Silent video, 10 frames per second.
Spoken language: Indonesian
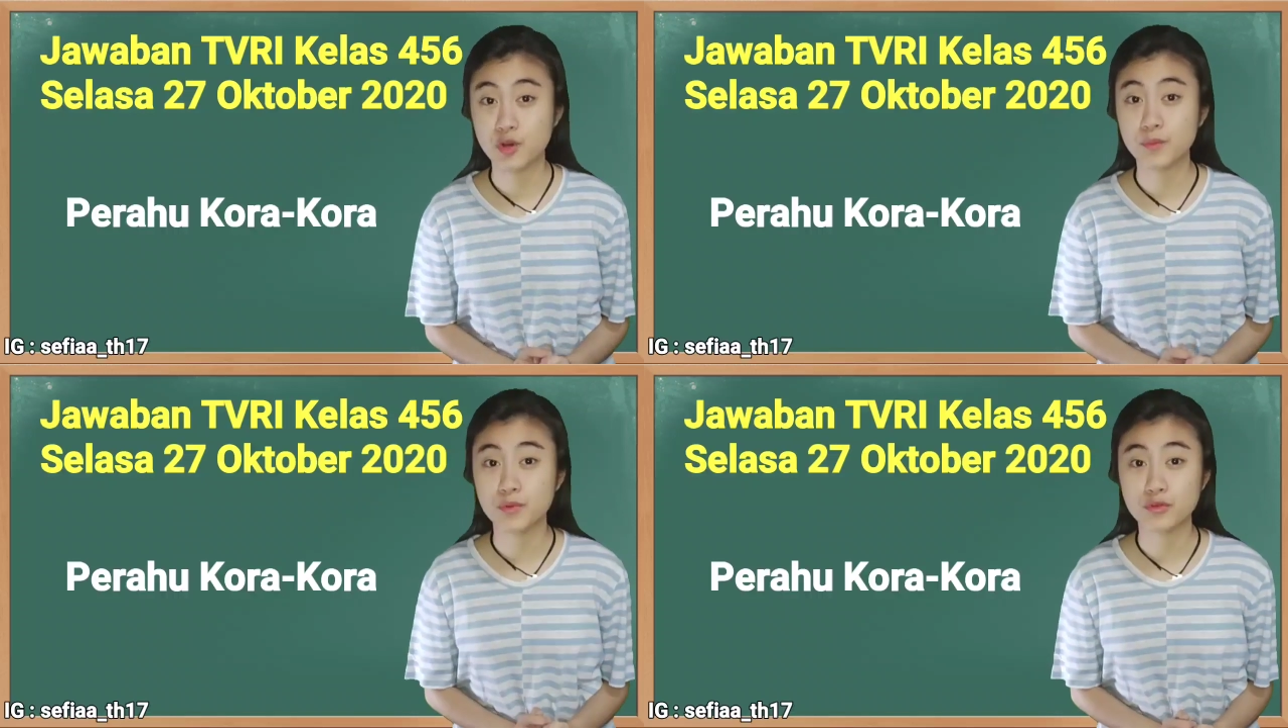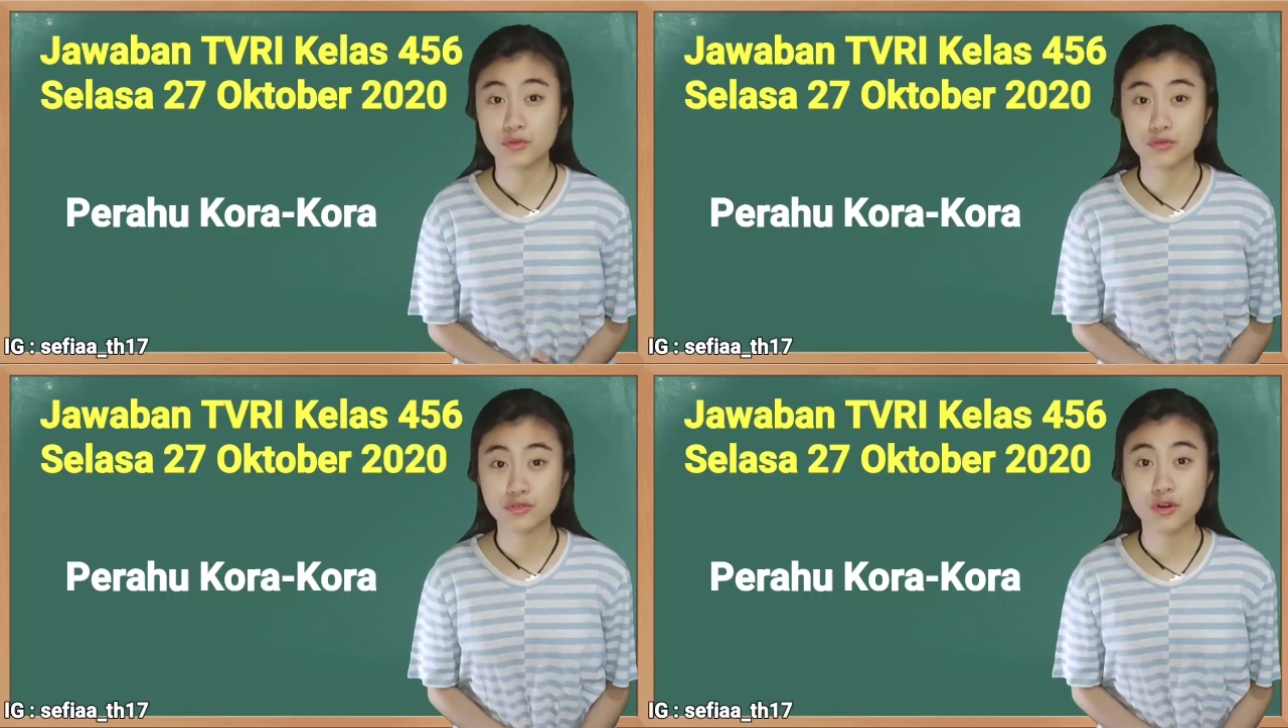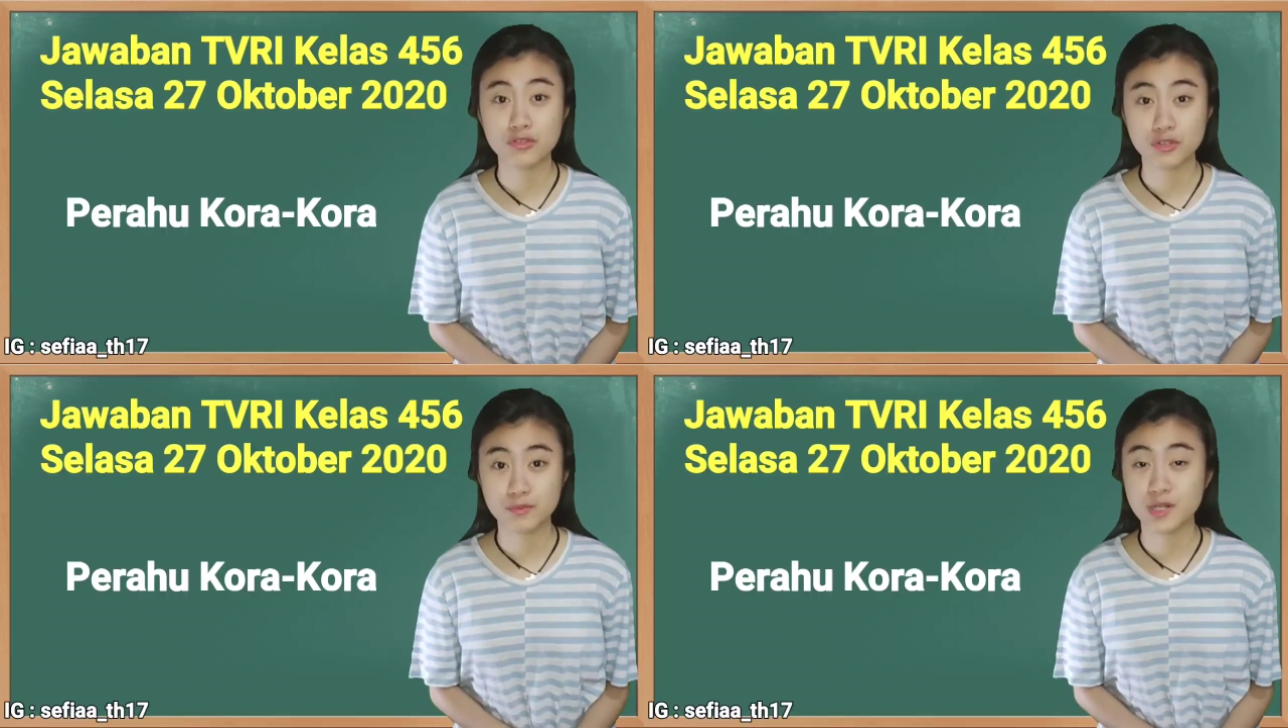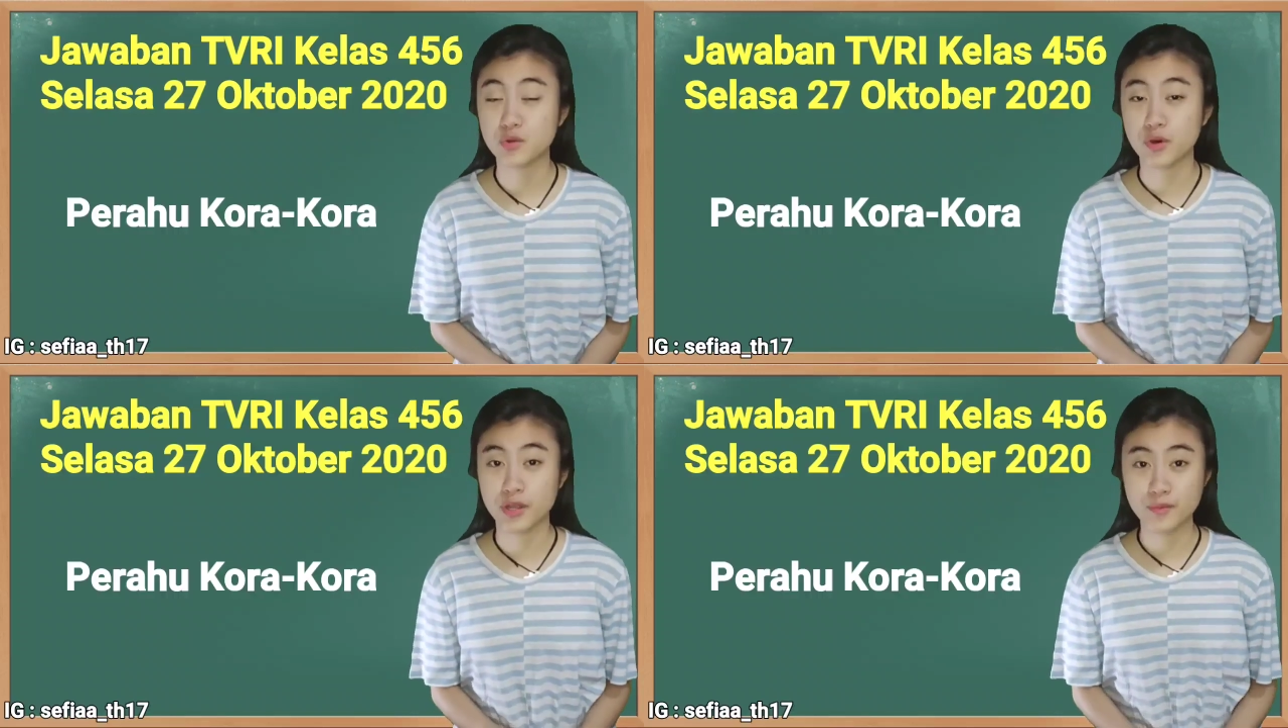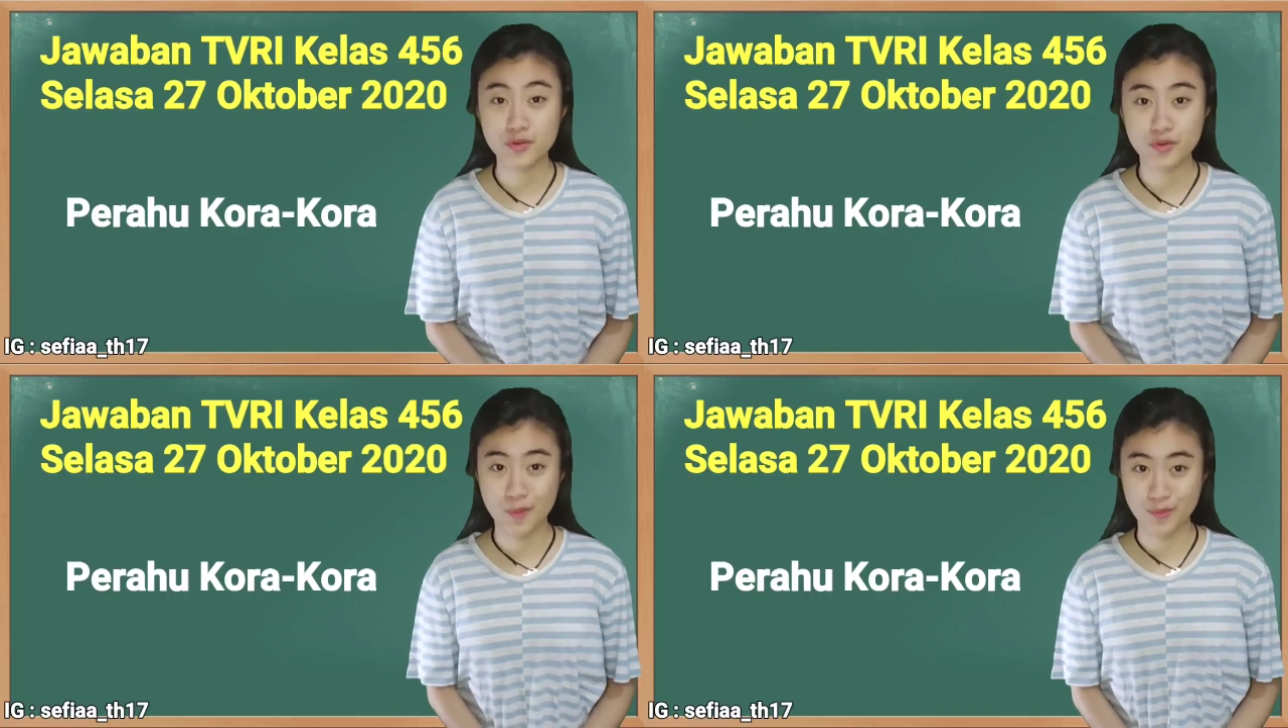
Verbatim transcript: 27 Oktober 2020.